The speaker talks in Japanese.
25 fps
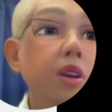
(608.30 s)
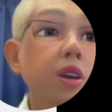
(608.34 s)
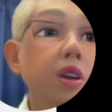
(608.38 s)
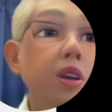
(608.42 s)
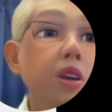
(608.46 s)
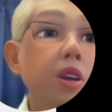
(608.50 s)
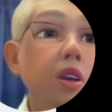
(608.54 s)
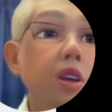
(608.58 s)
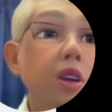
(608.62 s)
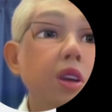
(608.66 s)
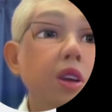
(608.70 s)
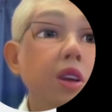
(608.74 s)

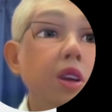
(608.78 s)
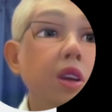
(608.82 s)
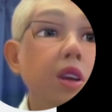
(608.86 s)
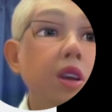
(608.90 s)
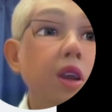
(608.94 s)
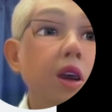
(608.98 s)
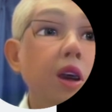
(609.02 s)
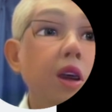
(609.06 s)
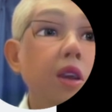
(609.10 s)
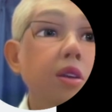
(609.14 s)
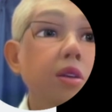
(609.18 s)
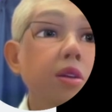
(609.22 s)
el,
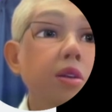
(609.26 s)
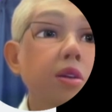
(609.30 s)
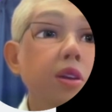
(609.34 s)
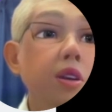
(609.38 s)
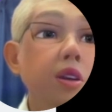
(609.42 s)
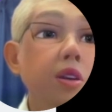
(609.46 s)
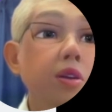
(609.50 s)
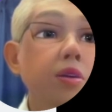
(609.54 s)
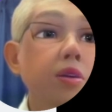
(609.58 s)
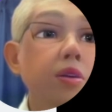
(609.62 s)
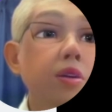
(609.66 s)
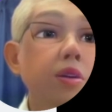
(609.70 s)

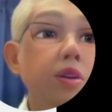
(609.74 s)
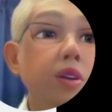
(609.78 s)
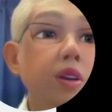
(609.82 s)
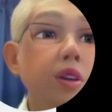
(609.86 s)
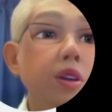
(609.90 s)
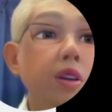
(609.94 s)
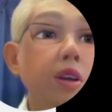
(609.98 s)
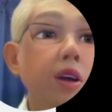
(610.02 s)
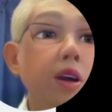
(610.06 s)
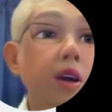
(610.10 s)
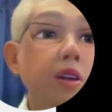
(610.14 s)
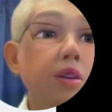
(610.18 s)
if,
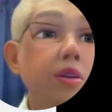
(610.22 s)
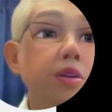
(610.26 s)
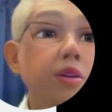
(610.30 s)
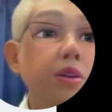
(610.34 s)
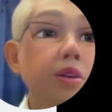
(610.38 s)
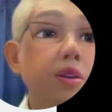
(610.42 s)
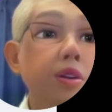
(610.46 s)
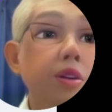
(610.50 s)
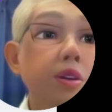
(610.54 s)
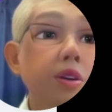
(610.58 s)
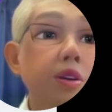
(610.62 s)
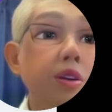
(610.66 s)

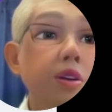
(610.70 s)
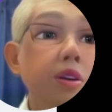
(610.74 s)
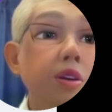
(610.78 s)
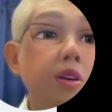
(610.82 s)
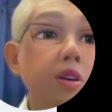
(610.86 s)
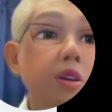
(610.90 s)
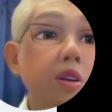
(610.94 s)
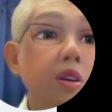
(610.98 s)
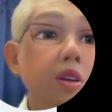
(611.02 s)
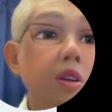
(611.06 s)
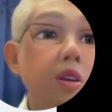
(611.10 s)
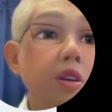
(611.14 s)
else っ
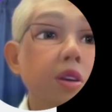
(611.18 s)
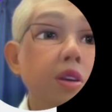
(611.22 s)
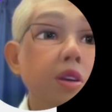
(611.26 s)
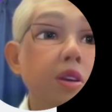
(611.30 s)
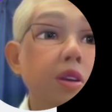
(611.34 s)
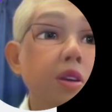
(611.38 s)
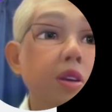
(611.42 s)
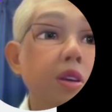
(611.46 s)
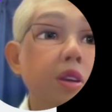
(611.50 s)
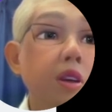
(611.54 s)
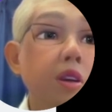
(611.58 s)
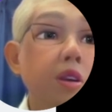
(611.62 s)

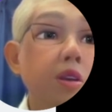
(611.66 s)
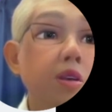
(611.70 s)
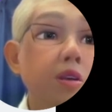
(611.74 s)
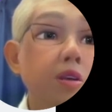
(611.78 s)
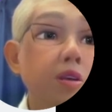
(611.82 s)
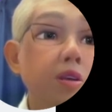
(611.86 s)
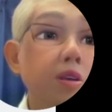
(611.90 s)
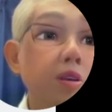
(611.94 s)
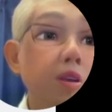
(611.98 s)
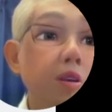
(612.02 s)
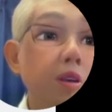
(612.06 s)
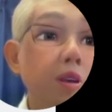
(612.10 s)
てい
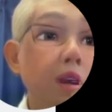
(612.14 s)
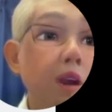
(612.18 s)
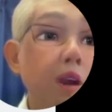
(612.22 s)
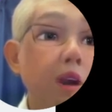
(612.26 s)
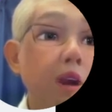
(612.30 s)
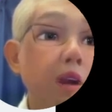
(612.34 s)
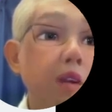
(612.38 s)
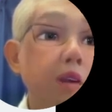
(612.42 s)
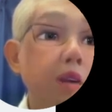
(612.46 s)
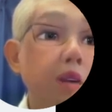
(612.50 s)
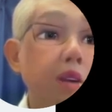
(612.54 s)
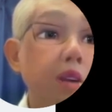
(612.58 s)
うの
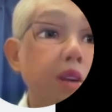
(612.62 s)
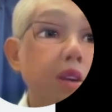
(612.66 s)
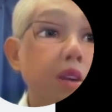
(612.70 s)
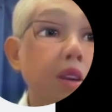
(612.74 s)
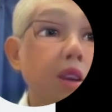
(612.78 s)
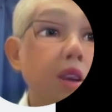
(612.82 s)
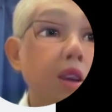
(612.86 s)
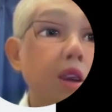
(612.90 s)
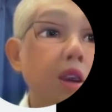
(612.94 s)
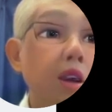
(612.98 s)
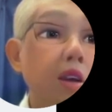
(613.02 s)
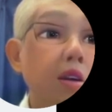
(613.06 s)
があって
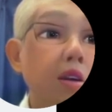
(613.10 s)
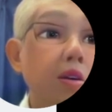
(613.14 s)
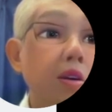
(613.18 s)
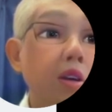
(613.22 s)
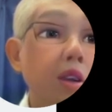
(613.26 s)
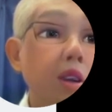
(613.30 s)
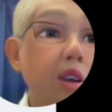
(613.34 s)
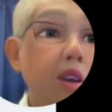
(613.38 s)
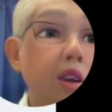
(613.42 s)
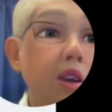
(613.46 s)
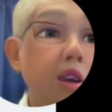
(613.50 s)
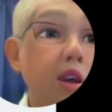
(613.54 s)
てこ
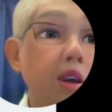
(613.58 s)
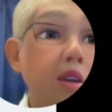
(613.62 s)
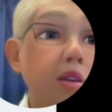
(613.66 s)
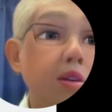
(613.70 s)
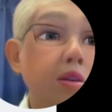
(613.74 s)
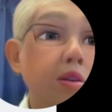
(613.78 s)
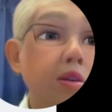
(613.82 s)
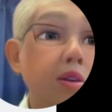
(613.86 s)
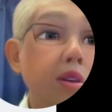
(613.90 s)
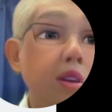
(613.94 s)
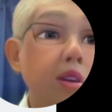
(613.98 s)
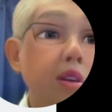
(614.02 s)
れ比
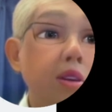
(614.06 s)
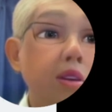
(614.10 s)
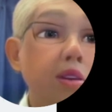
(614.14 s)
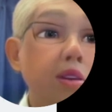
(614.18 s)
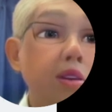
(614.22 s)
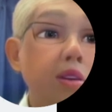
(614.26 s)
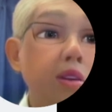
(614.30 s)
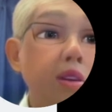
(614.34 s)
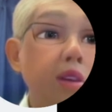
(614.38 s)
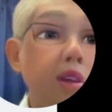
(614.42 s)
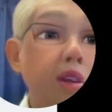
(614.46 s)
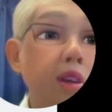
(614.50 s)
較
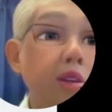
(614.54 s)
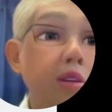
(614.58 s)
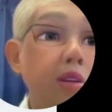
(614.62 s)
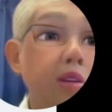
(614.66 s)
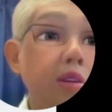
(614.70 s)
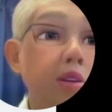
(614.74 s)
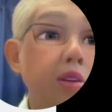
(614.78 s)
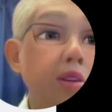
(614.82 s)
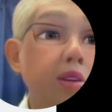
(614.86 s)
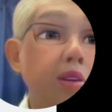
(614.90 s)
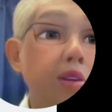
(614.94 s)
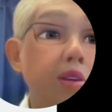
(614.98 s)
演
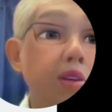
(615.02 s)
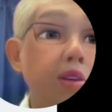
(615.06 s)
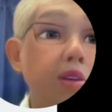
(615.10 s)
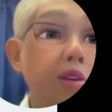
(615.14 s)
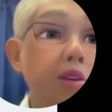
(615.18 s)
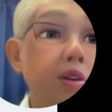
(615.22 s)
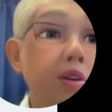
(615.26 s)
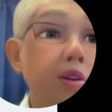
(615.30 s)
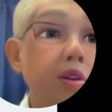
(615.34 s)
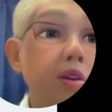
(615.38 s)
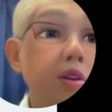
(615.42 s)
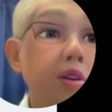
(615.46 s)
算
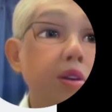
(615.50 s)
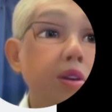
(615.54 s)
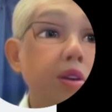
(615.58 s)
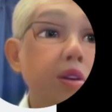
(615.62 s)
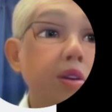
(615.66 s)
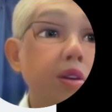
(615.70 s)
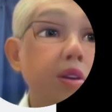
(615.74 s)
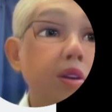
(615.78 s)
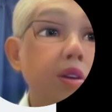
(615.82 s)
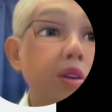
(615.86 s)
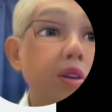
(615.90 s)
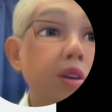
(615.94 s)

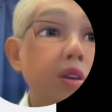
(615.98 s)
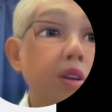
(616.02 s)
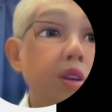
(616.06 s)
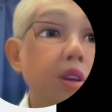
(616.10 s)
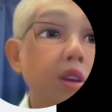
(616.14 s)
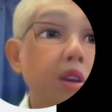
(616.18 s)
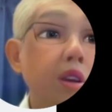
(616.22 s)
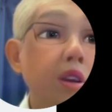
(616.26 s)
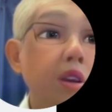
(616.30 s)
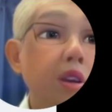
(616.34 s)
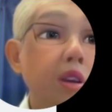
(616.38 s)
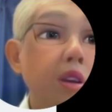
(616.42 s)

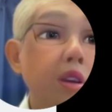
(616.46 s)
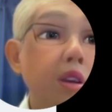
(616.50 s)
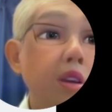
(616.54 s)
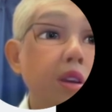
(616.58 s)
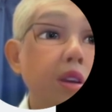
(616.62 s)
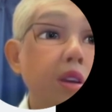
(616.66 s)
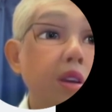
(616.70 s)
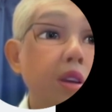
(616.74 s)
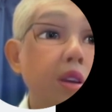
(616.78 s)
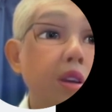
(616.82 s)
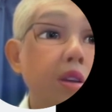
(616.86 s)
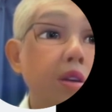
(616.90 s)
で、
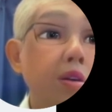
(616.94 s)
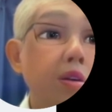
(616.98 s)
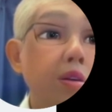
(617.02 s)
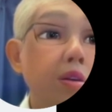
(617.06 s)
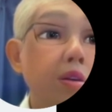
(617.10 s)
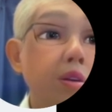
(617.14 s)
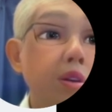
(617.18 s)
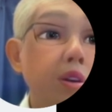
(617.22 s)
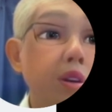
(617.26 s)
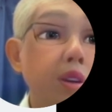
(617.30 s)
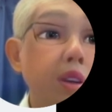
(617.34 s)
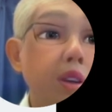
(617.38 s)
えー、
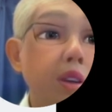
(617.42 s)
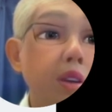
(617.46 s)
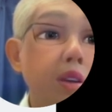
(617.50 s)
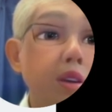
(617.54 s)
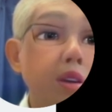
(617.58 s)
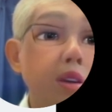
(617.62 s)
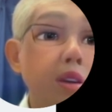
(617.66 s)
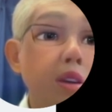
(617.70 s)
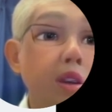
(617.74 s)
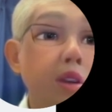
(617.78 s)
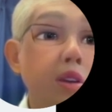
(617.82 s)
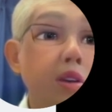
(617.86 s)
論理
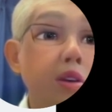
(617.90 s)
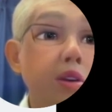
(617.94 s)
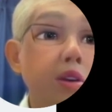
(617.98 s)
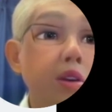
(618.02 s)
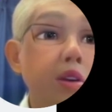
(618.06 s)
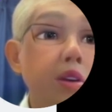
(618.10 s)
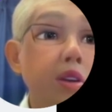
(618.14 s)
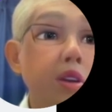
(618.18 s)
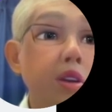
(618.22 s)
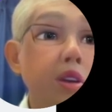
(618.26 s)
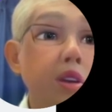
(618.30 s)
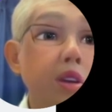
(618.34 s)
演算
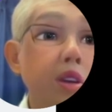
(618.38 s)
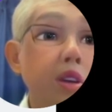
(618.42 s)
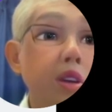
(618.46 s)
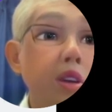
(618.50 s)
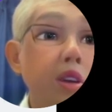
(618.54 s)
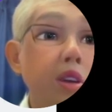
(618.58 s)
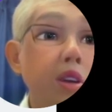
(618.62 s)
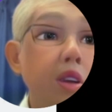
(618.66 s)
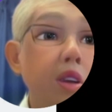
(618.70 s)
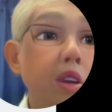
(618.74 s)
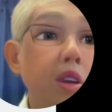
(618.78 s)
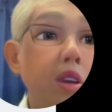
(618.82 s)
し
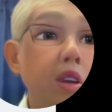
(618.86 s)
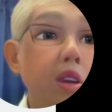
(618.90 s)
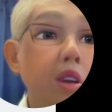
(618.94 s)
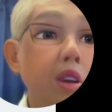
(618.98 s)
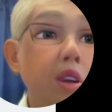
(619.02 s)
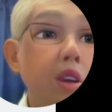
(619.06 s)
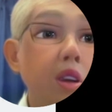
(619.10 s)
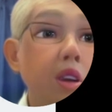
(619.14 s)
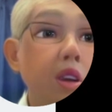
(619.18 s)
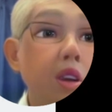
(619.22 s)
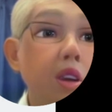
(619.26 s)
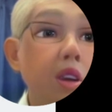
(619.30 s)

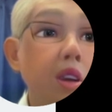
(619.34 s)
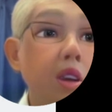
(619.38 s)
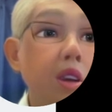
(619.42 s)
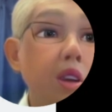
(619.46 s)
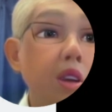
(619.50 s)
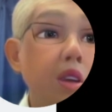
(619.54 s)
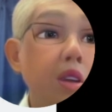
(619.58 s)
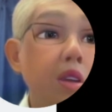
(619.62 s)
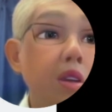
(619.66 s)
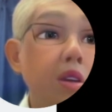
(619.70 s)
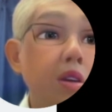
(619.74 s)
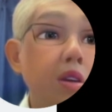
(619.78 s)

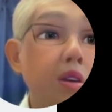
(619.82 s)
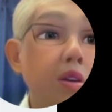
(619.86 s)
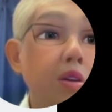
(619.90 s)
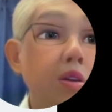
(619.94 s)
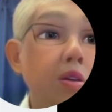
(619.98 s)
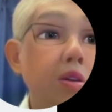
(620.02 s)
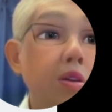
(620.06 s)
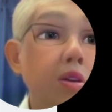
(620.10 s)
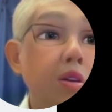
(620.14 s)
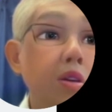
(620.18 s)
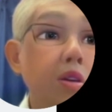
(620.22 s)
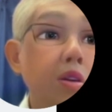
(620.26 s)

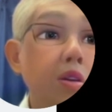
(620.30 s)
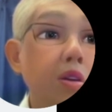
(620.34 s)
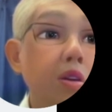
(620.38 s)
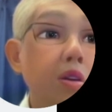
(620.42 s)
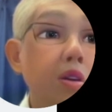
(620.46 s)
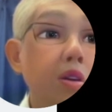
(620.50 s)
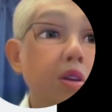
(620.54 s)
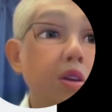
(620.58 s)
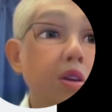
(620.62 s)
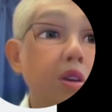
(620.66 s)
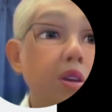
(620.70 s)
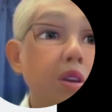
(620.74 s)
えー、っと
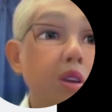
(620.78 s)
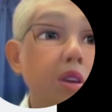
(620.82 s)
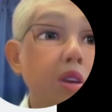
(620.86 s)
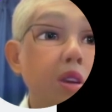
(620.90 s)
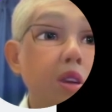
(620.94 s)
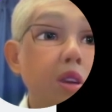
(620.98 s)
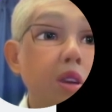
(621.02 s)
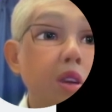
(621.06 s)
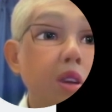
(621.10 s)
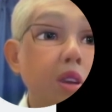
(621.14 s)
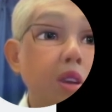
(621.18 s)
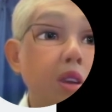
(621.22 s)

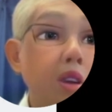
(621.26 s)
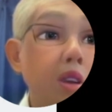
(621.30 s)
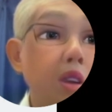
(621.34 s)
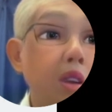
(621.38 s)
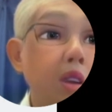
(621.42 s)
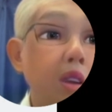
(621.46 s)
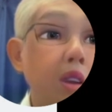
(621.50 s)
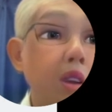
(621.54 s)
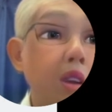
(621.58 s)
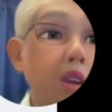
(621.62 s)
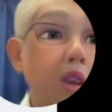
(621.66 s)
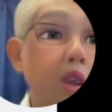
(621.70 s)

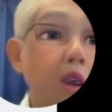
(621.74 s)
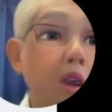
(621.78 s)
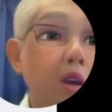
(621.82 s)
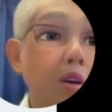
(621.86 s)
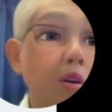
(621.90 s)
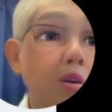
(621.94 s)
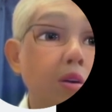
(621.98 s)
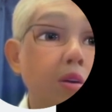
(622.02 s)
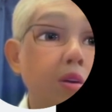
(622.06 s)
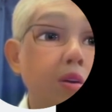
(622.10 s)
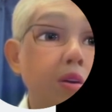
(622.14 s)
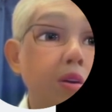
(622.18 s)
入れ
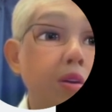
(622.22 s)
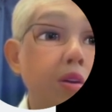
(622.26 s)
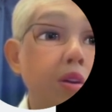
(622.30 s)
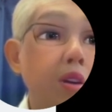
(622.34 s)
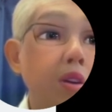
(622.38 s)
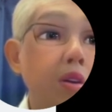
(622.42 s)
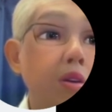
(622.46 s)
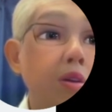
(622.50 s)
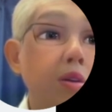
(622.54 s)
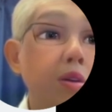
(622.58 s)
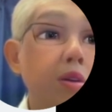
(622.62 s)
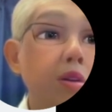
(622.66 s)
子の
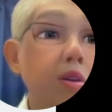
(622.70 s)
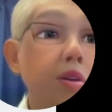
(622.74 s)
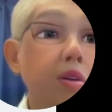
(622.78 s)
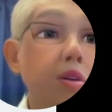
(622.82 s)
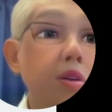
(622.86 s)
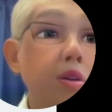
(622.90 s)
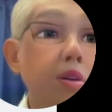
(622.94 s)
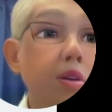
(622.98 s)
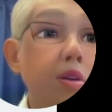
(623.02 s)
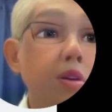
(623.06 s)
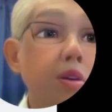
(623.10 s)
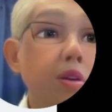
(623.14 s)
if